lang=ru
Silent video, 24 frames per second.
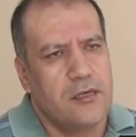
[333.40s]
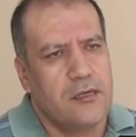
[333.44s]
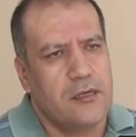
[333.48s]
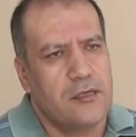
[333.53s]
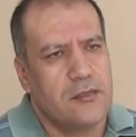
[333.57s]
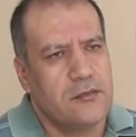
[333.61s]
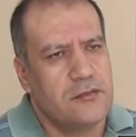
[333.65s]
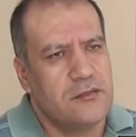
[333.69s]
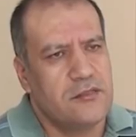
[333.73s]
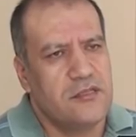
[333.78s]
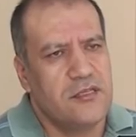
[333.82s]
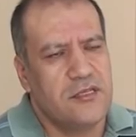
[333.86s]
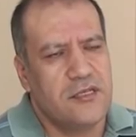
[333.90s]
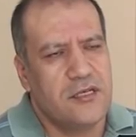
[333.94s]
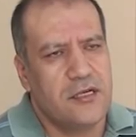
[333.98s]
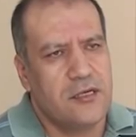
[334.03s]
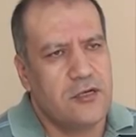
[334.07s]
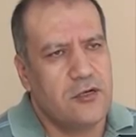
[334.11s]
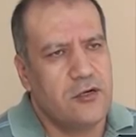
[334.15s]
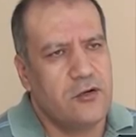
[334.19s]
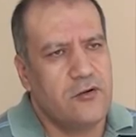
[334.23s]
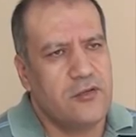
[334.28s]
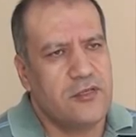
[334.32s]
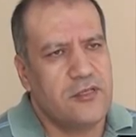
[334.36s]
А,
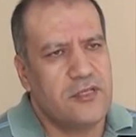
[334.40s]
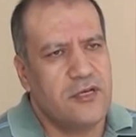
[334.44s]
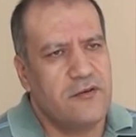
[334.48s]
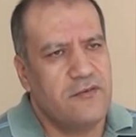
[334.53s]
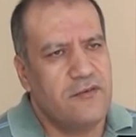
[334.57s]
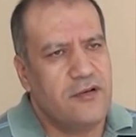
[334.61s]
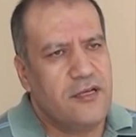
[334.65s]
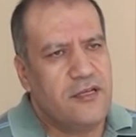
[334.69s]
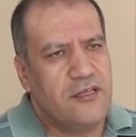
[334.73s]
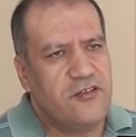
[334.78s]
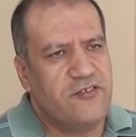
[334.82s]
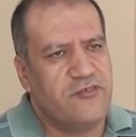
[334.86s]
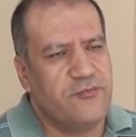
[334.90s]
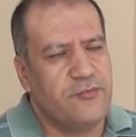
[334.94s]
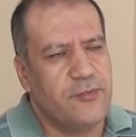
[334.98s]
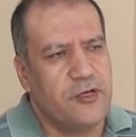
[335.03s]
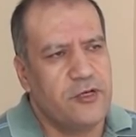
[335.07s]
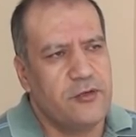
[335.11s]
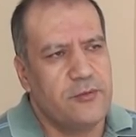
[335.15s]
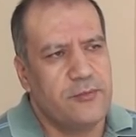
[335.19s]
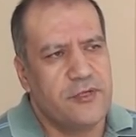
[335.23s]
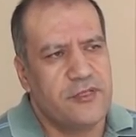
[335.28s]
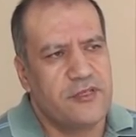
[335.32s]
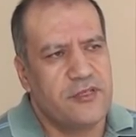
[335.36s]
никакого давления в
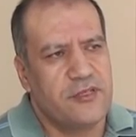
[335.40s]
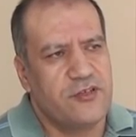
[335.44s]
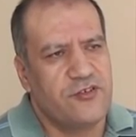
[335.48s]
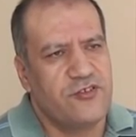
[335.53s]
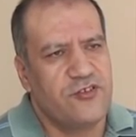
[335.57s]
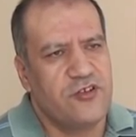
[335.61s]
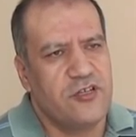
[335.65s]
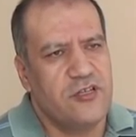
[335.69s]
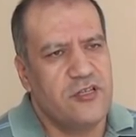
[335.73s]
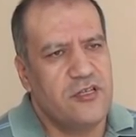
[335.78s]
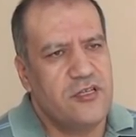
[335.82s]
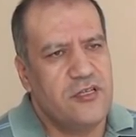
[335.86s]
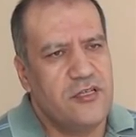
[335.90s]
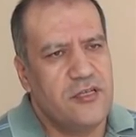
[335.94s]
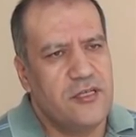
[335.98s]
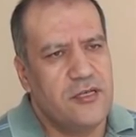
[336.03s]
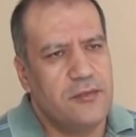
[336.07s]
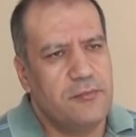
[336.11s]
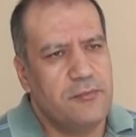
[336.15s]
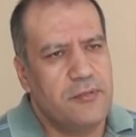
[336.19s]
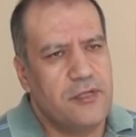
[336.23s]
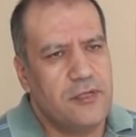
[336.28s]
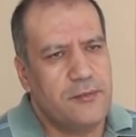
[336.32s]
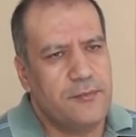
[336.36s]
моем отношении
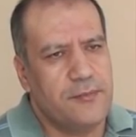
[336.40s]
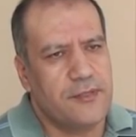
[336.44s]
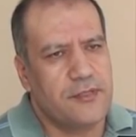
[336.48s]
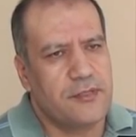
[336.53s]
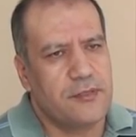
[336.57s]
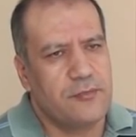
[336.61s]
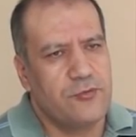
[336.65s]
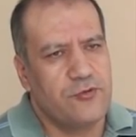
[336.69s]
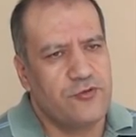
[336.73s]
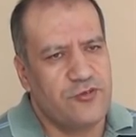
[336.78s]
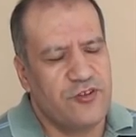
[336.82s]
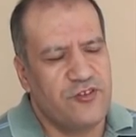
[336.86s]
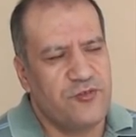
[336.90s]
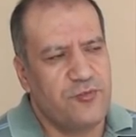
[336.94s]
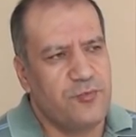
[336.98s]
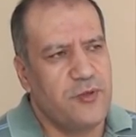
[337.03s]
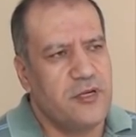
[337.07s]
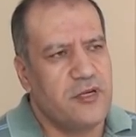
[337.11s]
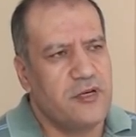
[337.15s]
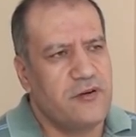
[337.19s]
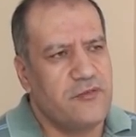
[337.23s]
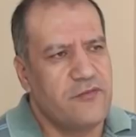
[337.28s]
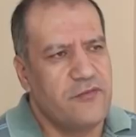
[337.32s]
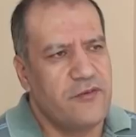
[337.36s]
не было, потому что с
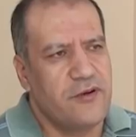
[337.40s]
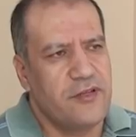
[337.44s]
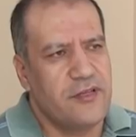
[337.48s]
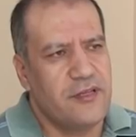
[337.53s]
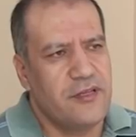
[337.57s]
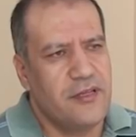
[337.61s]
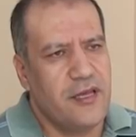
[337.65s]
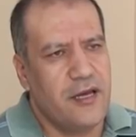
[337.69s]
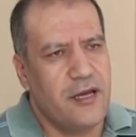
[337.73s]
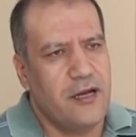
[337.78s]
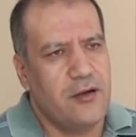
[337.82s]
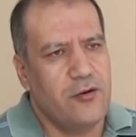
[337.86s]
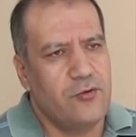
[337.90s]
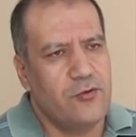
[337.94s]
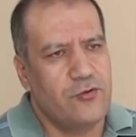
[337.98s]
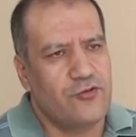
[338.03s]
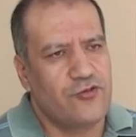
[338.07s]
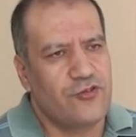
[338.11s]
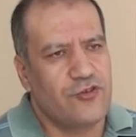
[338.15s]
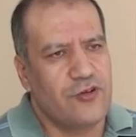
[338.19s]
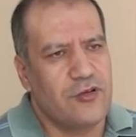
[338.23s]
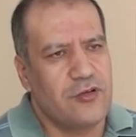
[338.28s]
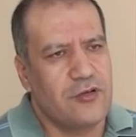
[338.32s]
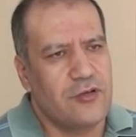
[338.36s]
первого дня
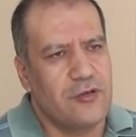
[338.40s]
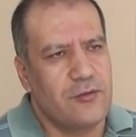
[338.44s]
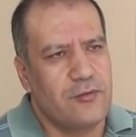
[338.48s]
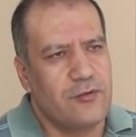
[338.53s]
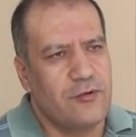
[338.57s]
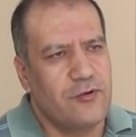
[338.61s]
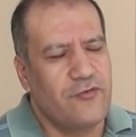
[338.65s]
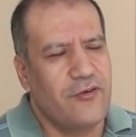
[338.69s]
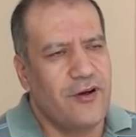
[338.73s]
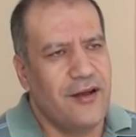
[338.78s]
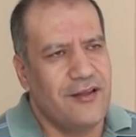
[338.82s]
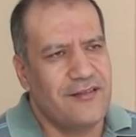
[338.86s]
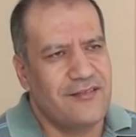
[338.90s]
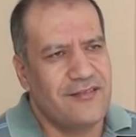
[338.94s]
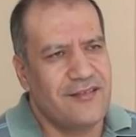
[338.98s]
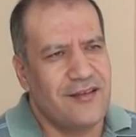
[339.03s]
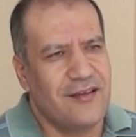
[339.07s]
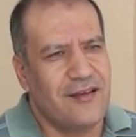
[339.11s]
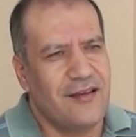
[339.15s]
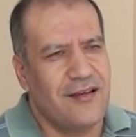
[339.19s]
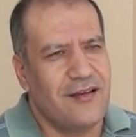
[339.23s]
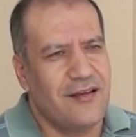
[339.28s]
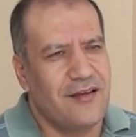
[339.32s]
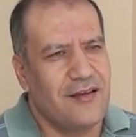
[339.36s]
уже буквально
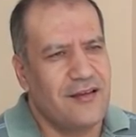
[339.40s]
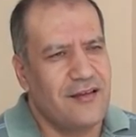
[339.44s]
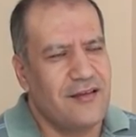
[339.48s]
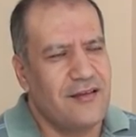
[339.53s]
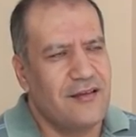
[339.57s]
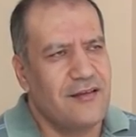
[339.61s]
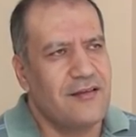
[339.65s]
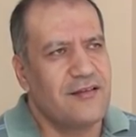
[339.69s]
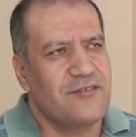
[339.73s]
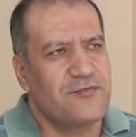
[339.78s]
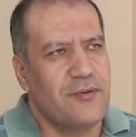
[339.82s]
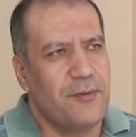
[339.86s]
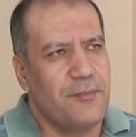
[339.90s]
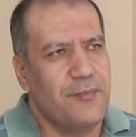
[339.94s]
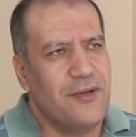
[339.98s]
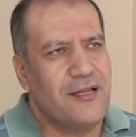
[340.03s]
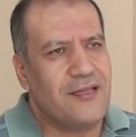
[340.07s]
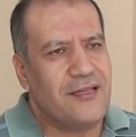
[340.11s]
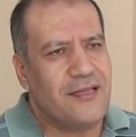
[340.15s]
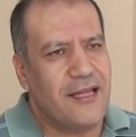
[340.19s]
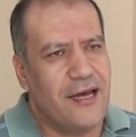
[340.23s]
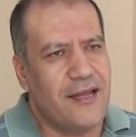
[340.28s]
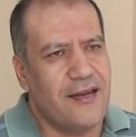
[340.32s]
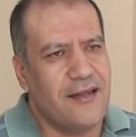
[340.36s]
со, с
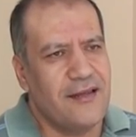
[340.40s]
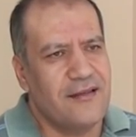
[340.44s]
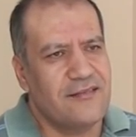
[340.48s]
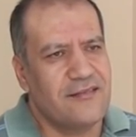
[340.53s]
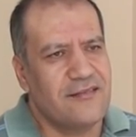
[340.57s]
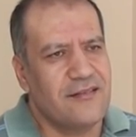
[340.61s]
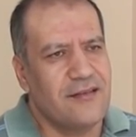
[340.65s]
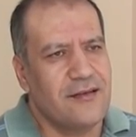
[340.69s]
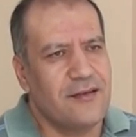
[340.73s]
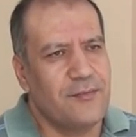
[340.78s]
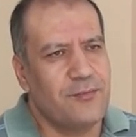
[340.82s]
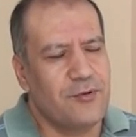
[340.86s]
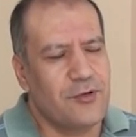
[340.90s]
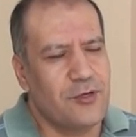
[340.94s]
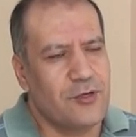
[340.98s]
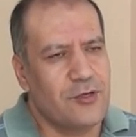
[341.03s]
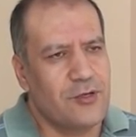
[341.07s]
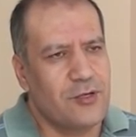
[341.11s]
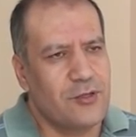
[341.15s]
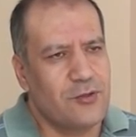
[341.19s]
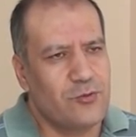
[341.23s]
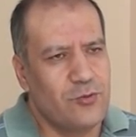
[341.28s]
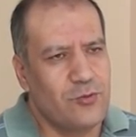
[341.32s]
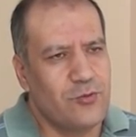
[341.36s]
момента ареста и
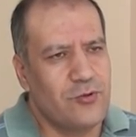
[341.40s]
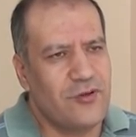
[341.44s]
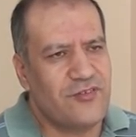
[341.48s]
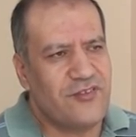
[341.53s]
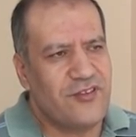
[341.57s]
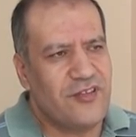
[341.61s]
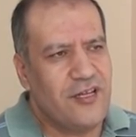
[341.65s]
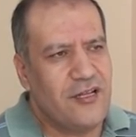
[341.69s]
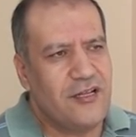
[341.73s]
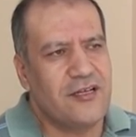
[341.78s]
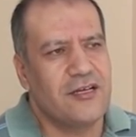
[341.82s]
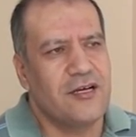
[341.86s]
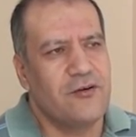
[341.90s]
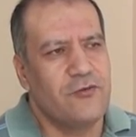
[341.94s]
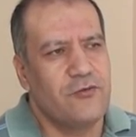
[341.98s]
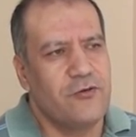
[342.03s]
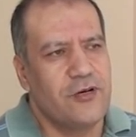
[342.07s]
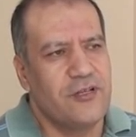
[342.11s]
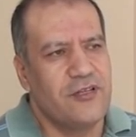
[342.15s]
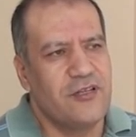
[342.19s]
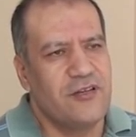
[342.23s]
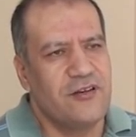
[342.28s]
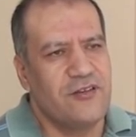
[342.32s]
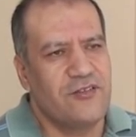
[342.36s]
прокуратура знала,
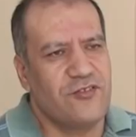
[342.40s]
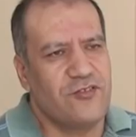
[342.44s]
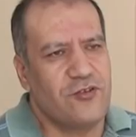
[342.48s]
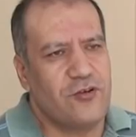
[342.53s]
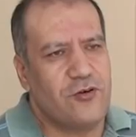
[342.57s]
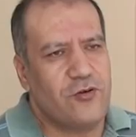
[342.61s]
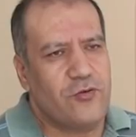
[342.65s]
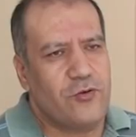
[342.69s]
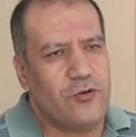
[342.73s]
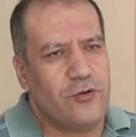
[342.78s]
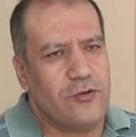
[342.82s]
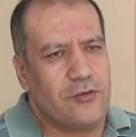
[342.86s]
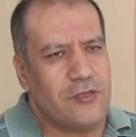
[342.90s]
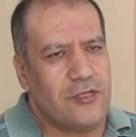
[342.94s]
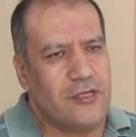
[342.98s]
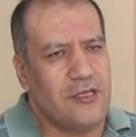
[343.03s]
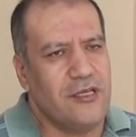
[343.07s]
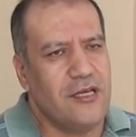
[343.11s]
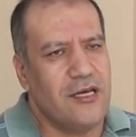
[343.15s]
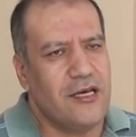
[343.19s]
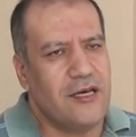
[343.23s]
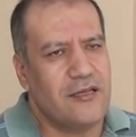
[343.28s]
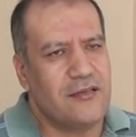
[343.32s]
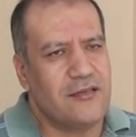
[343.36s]
кого они арестовывают. И
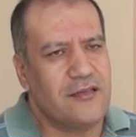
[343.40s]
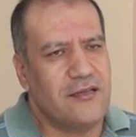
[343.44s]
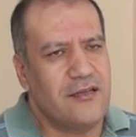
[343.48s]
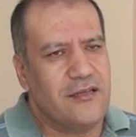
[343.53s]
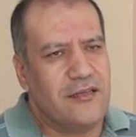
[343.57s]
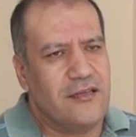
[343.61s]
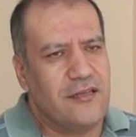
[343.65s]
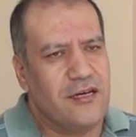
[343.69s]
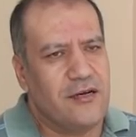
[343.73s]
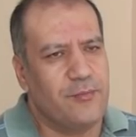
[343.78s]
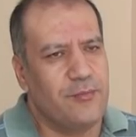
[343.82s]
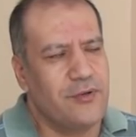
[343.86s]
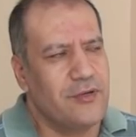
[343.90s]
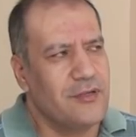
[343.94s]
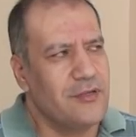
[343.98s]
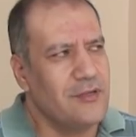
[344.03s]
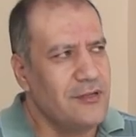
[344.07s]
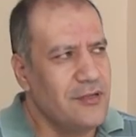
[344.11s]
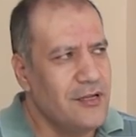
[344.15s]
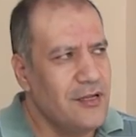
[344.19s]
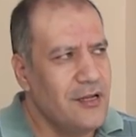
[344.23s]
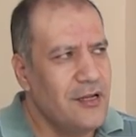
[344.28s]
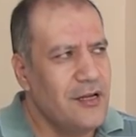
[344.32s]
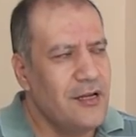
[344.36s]
я три дня
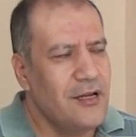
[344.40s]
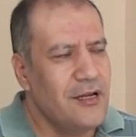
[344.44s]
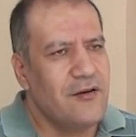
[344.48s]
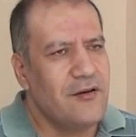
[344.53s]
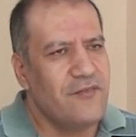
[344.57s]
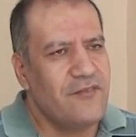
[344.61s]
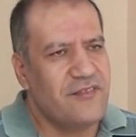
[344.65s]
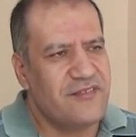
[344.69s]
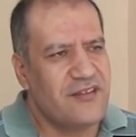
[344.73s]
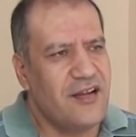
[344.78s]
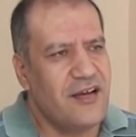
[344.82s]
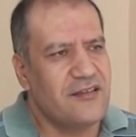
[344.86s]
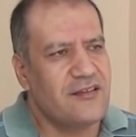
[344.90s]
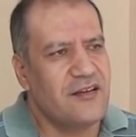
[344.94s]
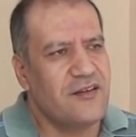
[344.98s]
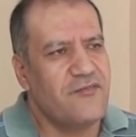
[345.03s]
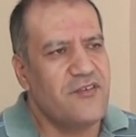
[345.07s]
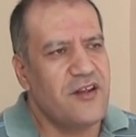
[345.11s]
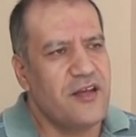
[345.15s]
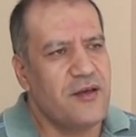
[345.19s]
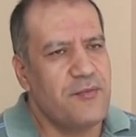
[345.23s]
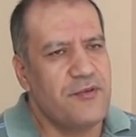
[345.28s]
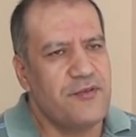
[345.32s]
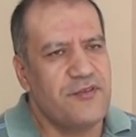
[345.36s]
был в изоляторе
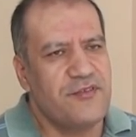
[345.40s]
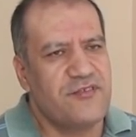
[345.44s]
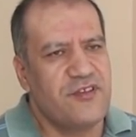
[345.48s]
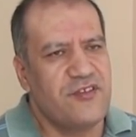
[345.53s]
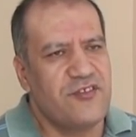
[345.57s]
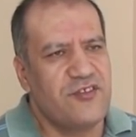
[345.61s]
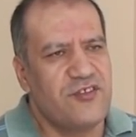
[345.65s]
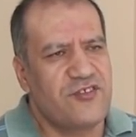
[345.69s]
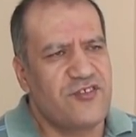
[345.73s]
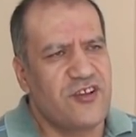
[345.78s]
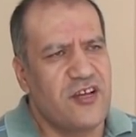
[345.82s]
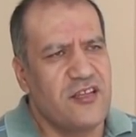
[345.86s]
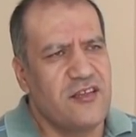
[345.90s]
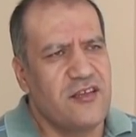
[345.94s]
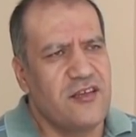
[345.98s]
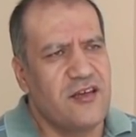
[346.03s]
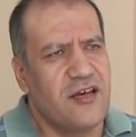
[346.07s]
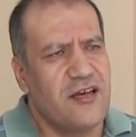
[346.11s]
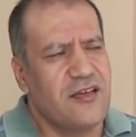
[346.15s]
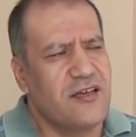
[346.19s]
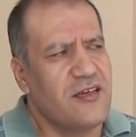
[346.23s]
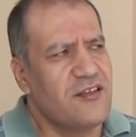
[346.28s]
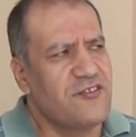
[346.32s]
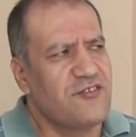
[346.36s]
временного
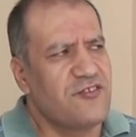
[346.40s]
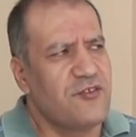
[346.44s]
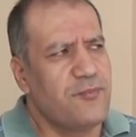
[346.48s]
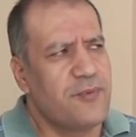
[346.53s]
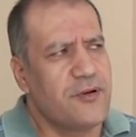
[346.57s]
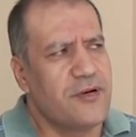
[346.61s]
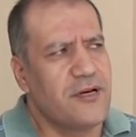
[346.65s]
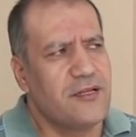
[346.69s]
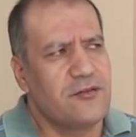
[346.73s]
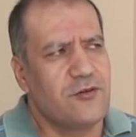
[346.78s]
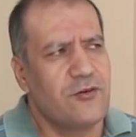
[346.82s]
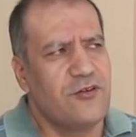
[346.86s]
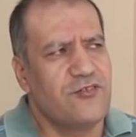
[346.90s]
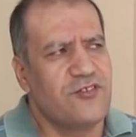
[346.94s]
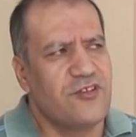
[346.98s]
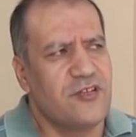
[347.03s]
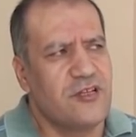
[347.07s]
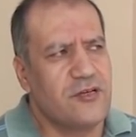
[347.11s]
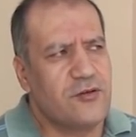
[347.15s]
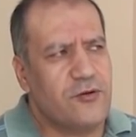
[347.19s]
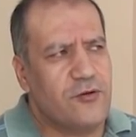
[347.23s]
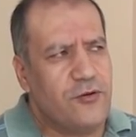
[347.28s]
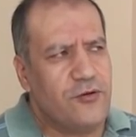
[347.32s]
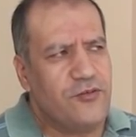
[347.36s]
содержания Агентства по контролю за
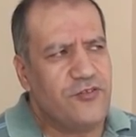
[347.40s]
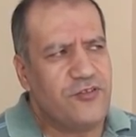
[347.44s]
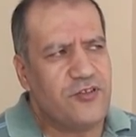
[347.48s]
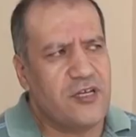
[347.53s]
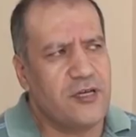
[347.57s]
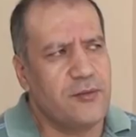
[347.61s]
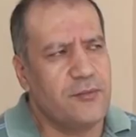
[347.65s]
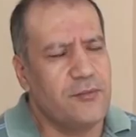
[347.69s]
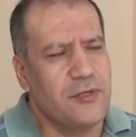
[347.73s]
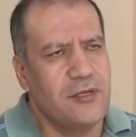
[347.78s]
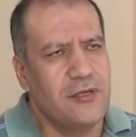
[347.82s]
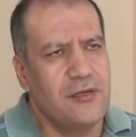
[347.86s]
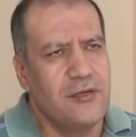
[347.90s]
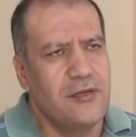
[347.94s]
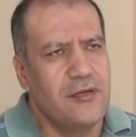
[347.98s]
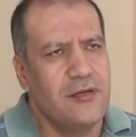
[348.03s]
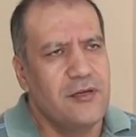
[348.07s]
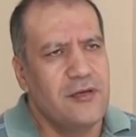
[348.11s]
наркотиками.